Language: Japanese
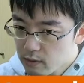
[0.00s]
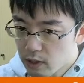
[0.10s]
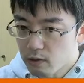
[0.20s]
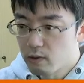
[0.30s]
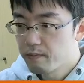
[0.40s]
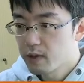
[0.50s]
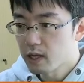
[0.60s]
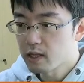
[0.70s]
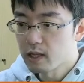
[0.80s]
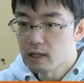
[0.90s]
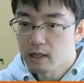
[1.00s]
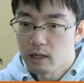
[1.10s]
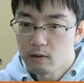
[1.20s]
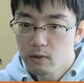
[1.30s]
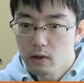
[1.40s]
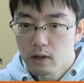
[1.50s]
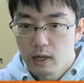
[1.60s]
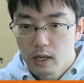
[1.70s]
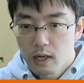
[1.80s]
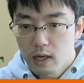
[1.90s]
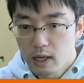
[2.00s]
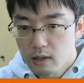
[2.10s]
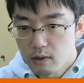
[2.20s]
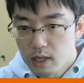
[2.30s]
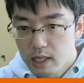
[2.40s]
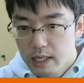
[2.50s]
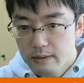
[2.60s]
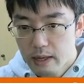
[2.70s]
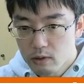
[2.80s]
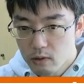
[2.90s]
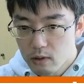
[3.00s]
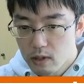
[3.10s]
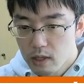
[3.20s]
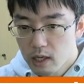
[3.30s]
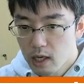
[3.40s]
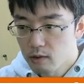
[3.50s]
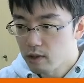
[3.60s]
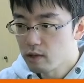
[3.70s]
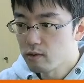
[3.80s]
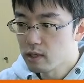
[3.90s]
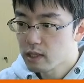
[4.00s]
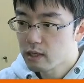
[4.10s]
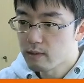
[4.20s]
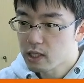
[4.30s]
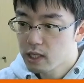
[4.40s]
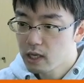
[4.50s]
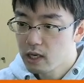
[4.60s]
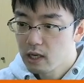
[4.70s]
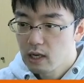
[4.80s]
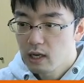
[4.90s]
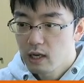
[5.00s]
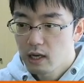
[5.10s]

とやったんですけれども、はい、これで C5 と、え予定通りつきまして、えー、